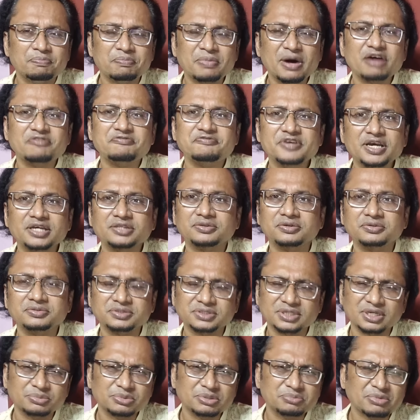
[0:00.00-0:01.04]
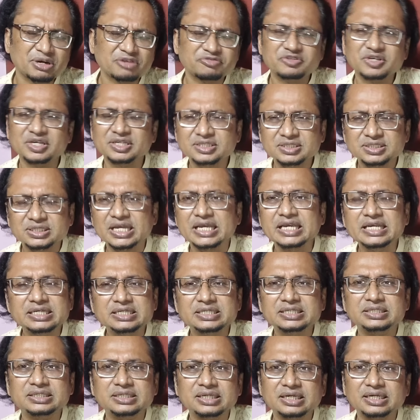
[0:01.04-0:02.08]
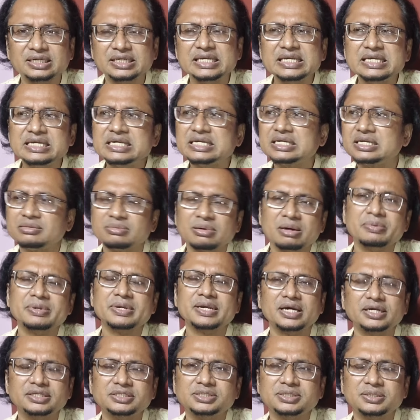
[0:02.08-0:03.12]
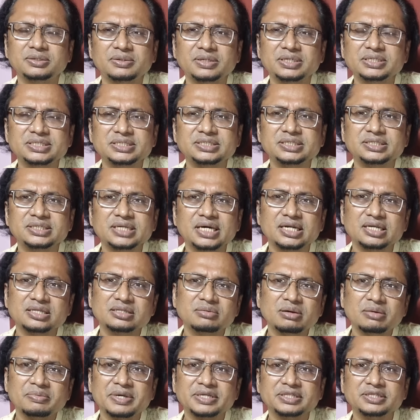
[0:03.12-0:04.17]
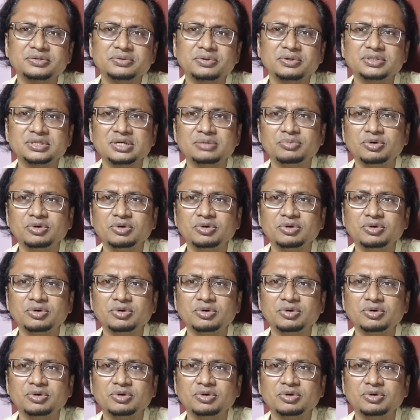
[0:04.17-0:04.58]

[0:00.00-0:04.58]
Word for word: মাফিয়াতন্ত্রে আমি মাফিয়া স্টেট কি কিভাবে কাজ করে সেটা নিয়ে আলাদাভাবে একদিন কথা